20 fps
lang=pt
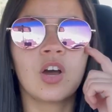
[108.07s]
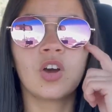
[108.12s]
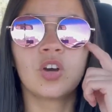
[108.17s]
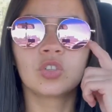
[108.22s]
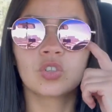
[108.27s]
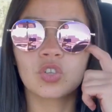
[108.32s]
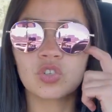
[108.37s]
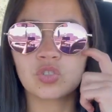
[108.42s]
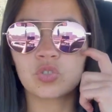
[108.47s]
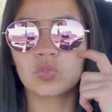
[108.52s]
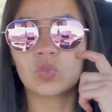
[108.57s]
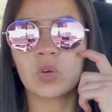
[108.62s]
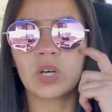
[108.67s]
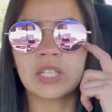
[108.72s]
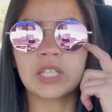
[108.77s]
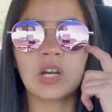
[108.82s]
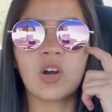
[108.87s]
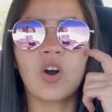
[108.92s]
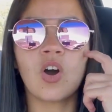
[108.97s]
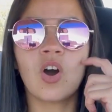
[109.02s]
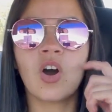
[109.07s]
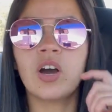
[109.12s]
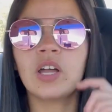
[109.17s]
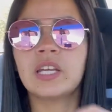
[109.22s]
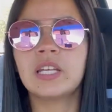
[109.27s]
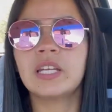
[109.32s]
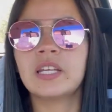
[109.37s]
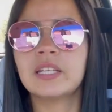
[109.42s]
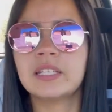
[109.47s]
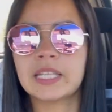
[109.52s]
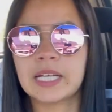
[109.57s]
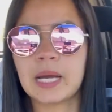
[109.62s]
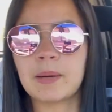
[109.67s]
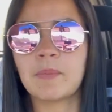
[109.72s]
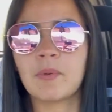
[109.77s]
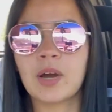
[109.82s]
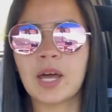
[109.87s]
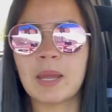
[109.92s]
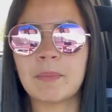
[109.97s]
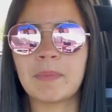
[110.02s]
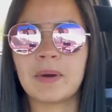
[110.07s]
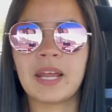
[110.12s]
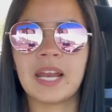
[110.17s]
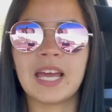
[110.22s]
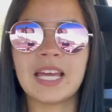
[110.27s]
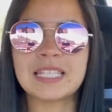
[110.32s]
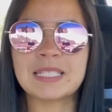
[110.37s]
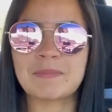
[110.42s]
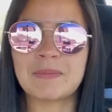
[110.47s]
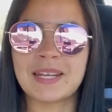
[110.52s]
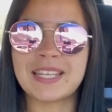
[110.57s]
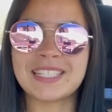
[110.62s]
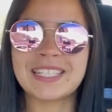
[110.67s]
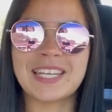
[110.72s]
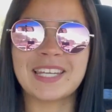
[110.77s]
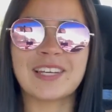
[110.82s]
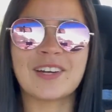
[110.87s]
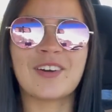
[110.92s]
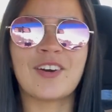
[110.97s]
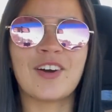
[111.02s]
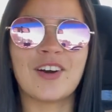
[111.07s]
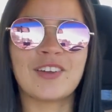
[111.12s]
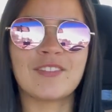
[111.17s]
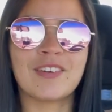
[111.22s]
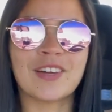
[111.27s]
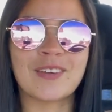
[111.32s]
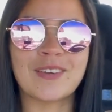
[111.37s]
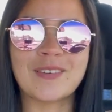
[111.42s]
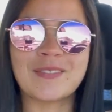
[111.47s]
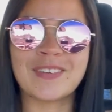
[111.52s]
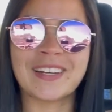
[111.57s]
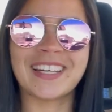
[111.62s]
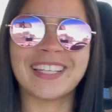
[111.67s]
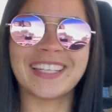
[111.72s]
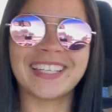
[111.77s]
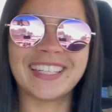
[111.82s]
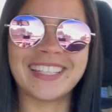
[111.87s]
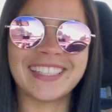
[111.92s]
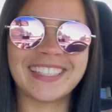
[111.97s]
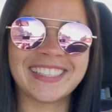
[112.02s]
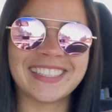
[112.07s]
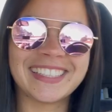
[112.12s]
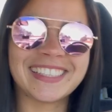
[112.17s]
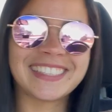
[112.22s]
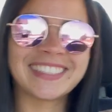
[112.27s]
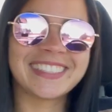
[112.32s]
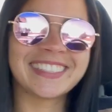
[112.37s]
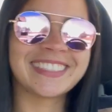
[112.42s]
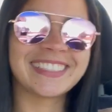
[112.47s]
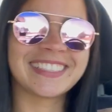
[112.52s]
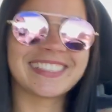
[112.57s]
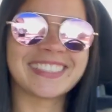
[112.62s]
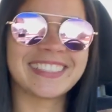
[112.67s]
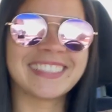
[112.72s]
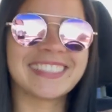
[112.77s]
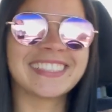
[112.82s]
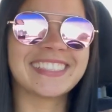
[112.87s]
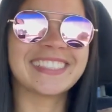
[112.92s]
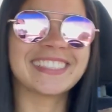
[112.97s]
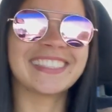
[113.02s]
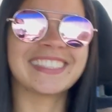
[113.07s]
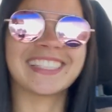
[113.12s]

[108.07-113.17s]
Tô junto com a Nicole, daqui a pouco ela aparece. Aparece aí, Nicole, fala um oi pra galera. Oi, galera.